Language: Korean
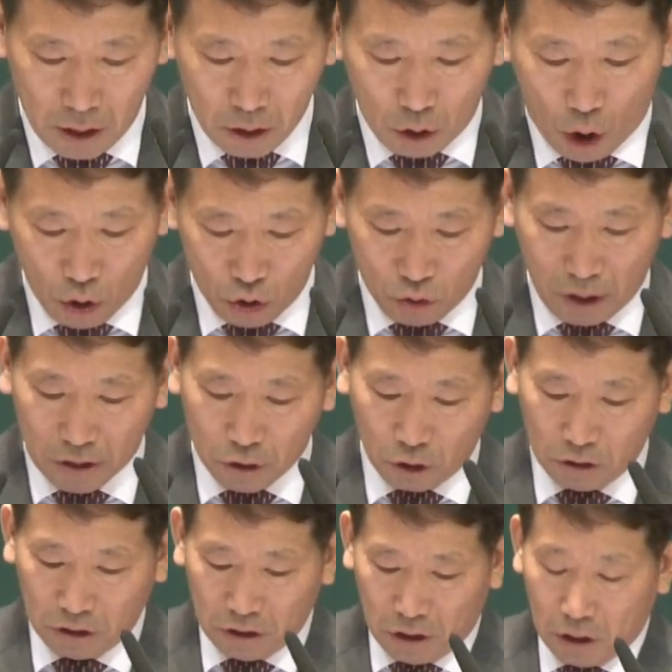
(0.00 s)
거룩과
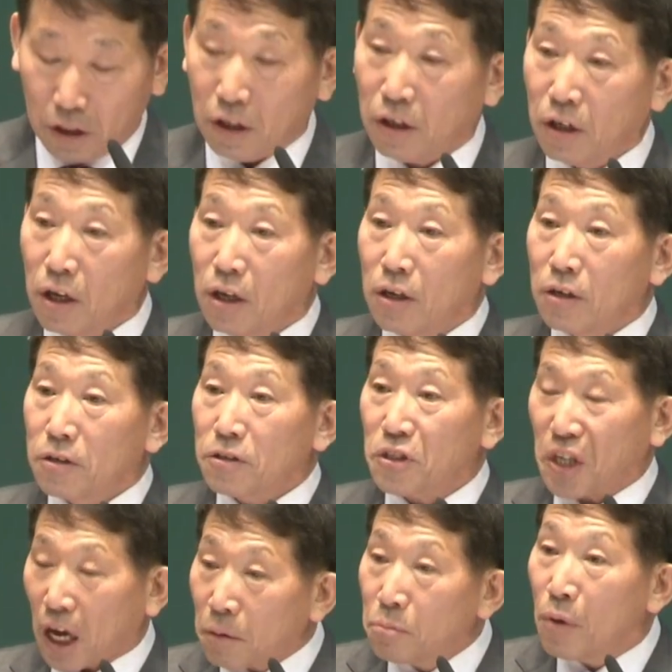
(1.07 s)
성경을
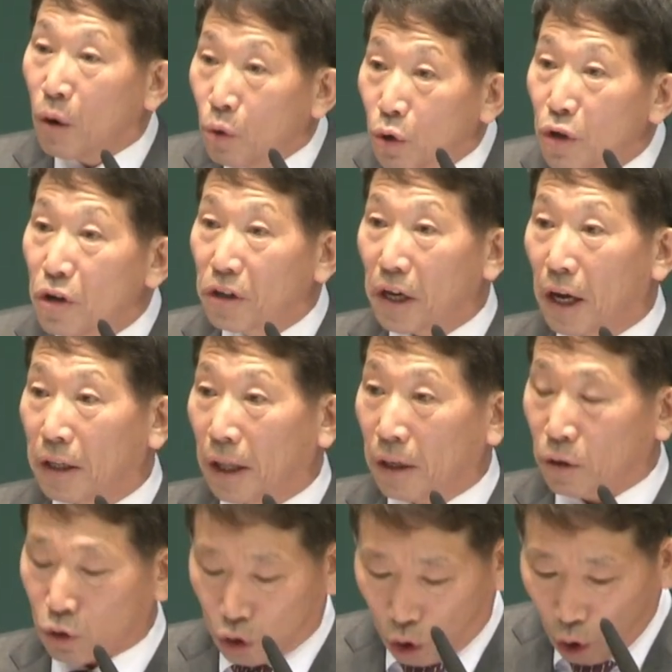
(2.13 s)
생명으로 여겨야
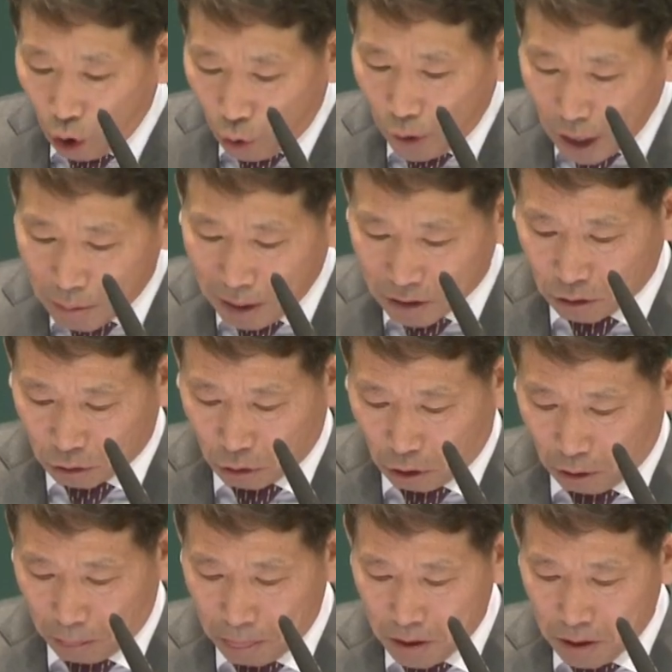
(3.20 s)
되는
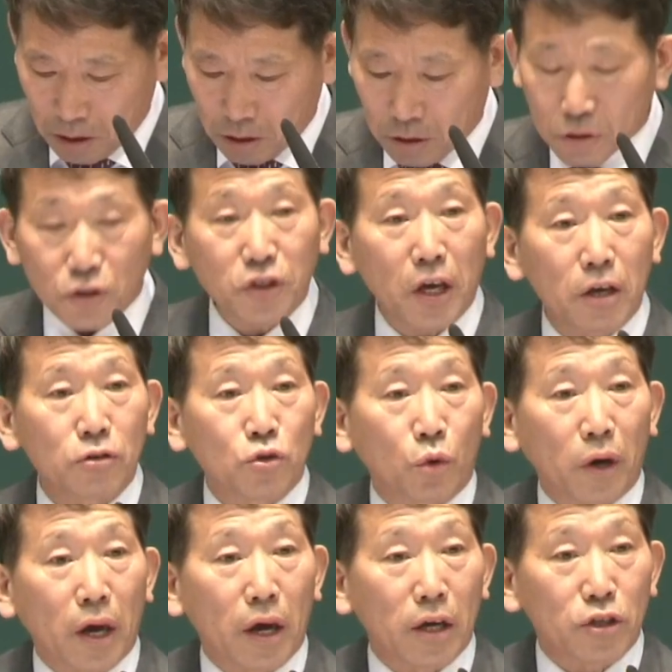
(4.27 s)
교회마저도
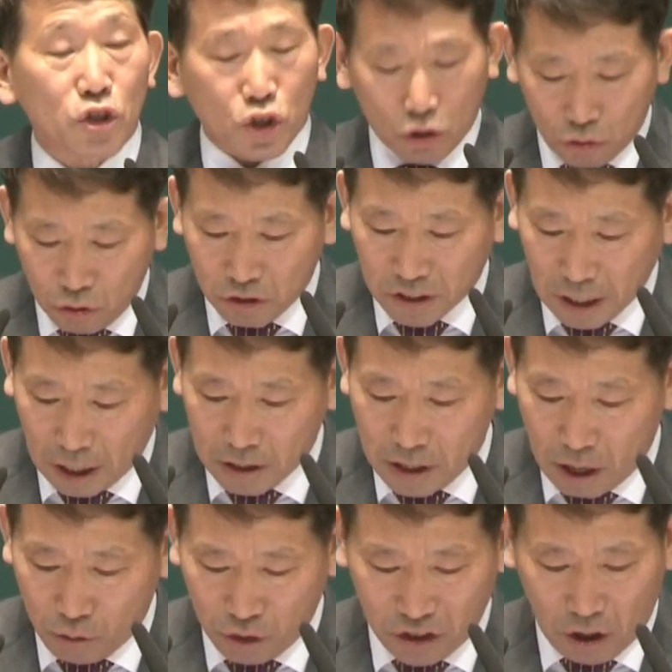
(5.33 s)
세속의
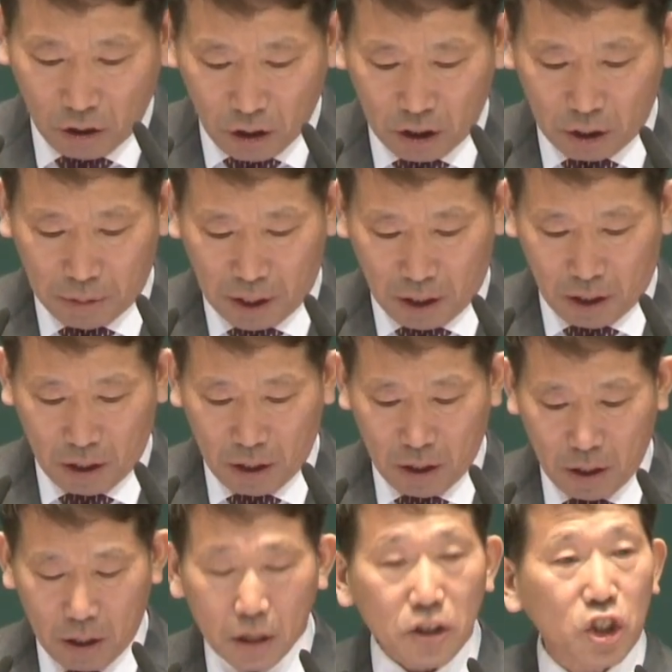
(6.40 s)
시궁창이에 휘적거리며
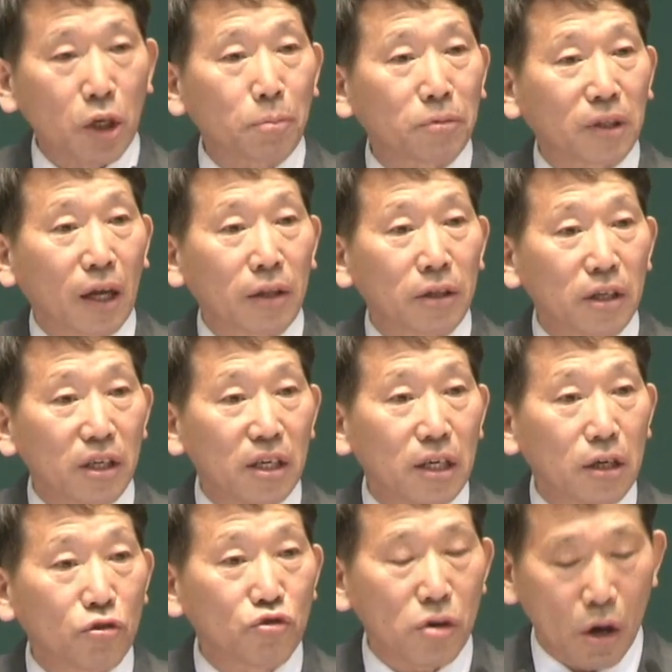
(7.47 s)
집단
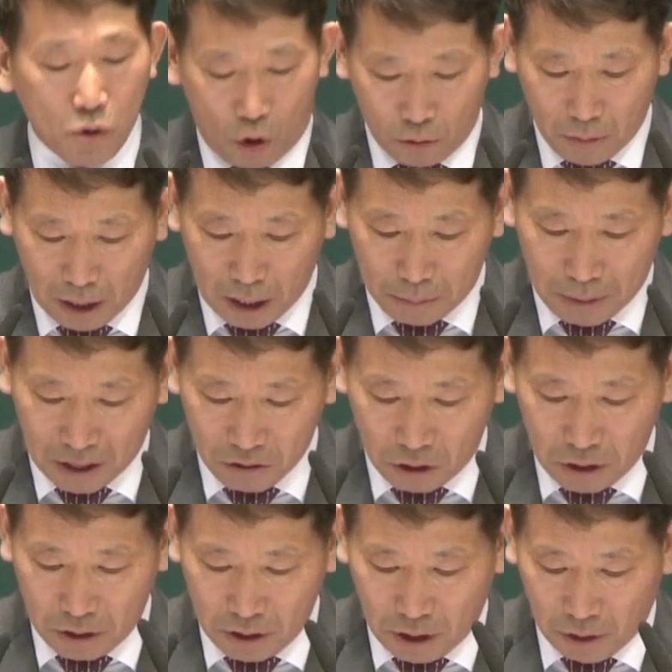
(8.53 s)
이기주의 욕망에 빠져
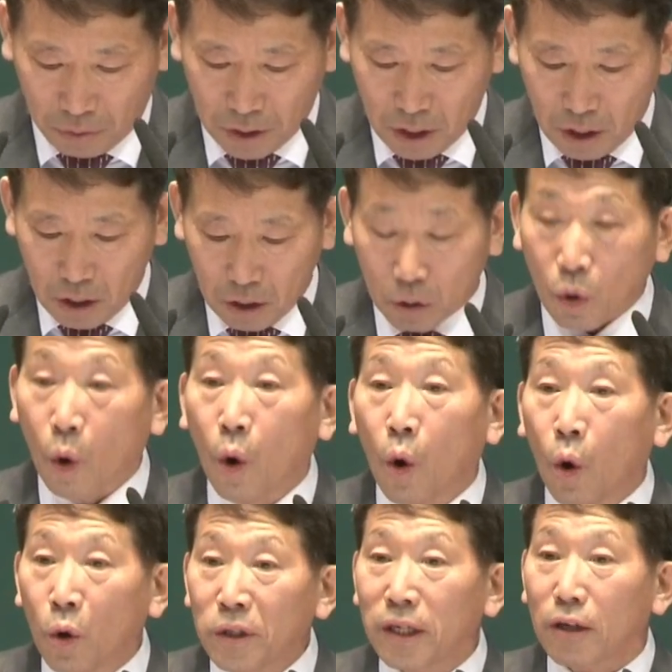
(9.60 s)
있는 이런
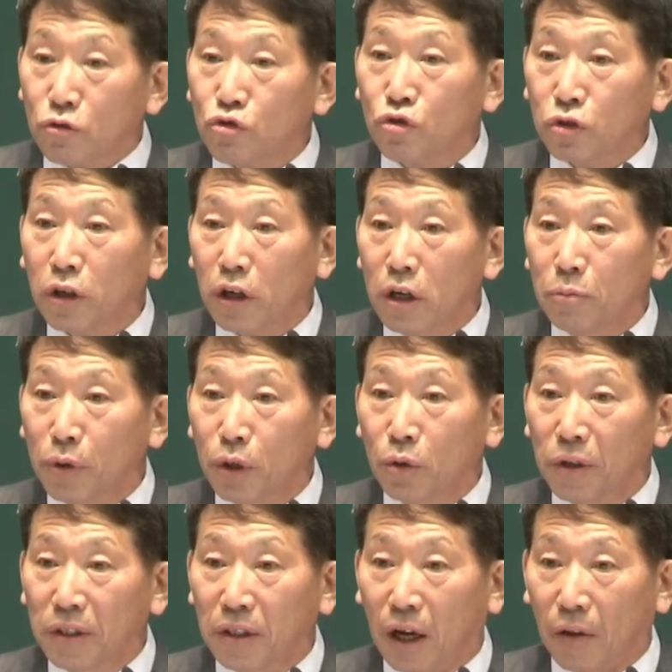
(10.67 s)
온갖 추태를
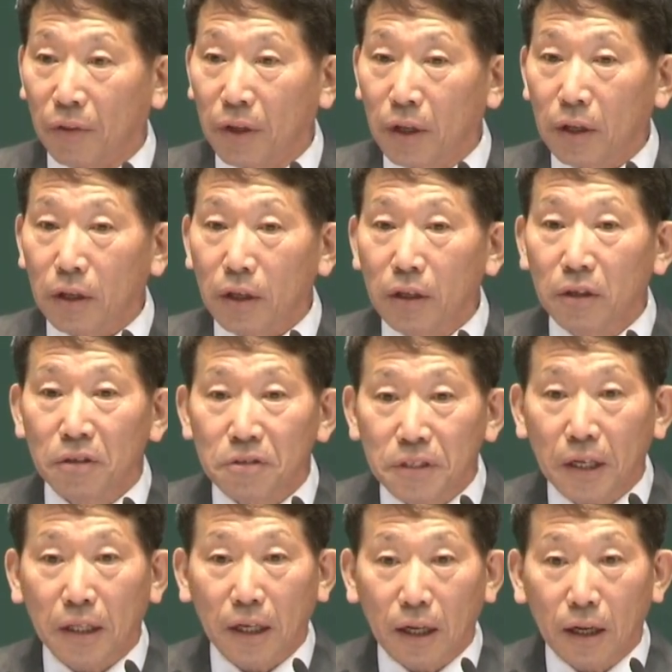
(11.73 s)
부리고 있는 이런
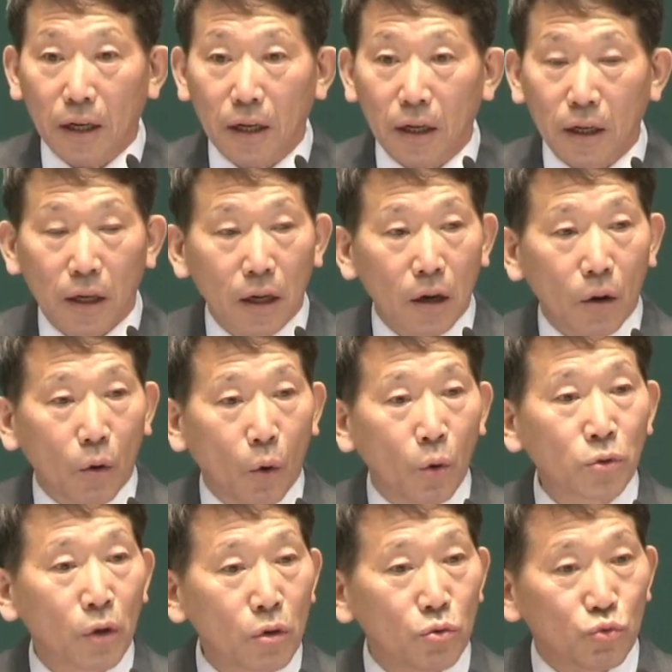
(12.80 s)
세대가
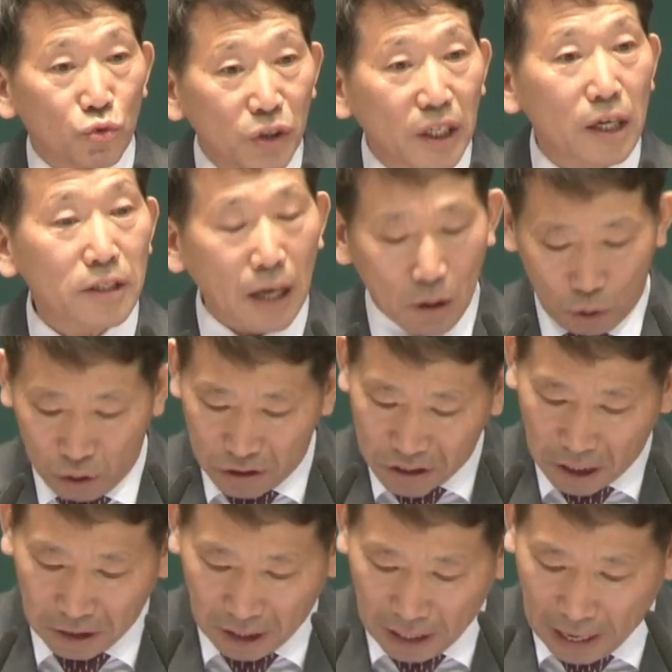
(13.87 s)
오늘 우리가 살고 있는
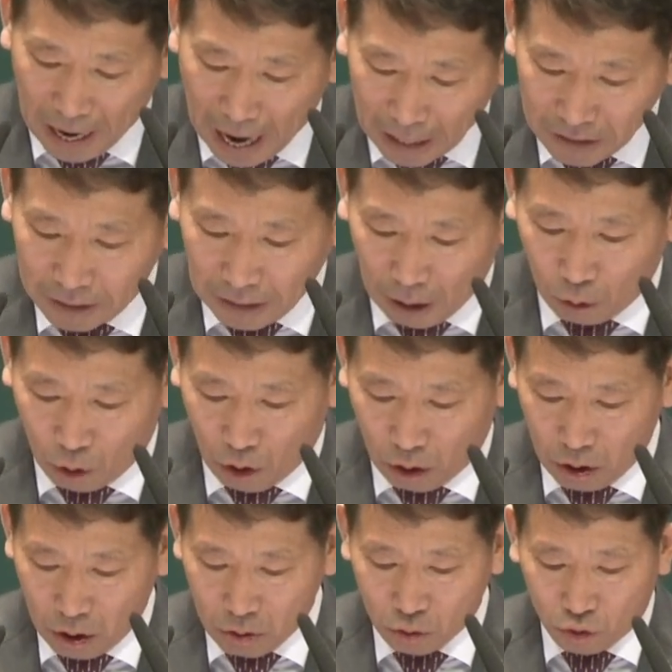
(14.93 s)
세대가 아니라고
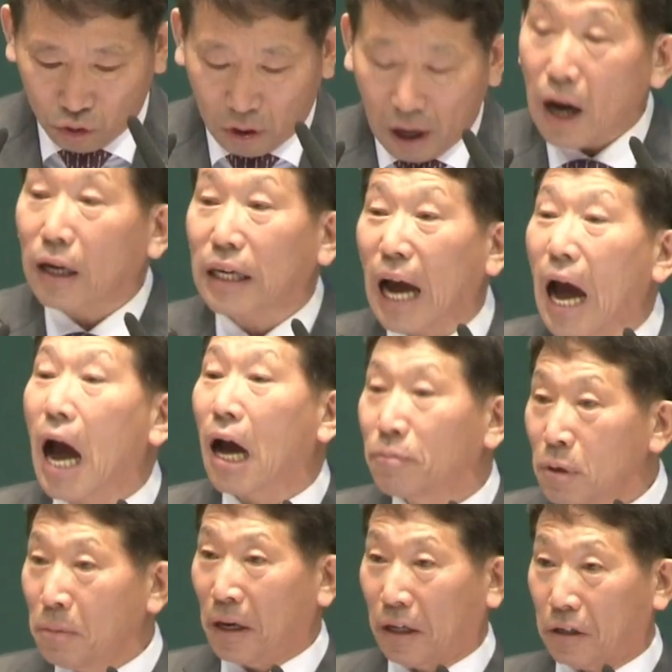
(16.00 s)
누가
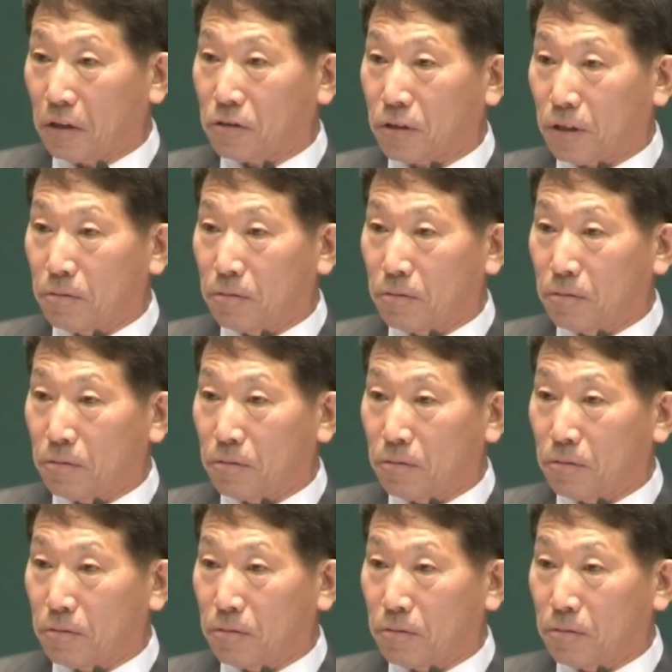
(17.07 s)
감히 말하겠어요?